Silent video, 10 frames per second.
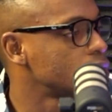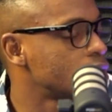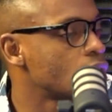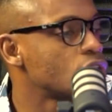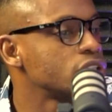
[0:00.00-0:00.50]

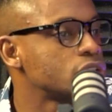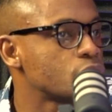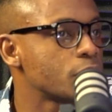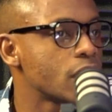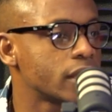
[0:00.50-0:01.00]
de dónde
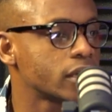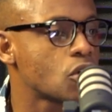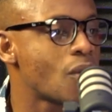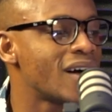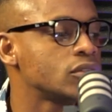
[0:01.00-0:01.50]
tú vienes,
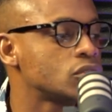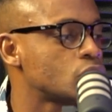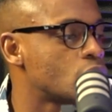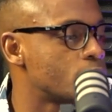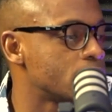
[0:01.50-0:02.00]
cuándo
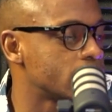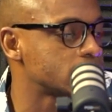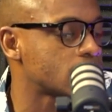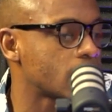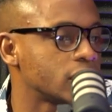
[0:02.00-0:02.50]
tú
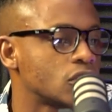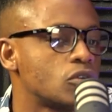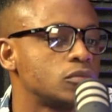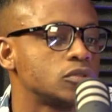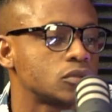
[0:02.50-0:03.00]
comienzas y
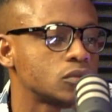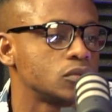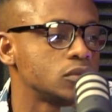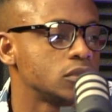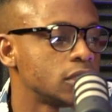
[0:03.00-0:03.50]
cómo
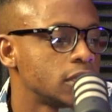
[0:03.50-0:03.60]
tú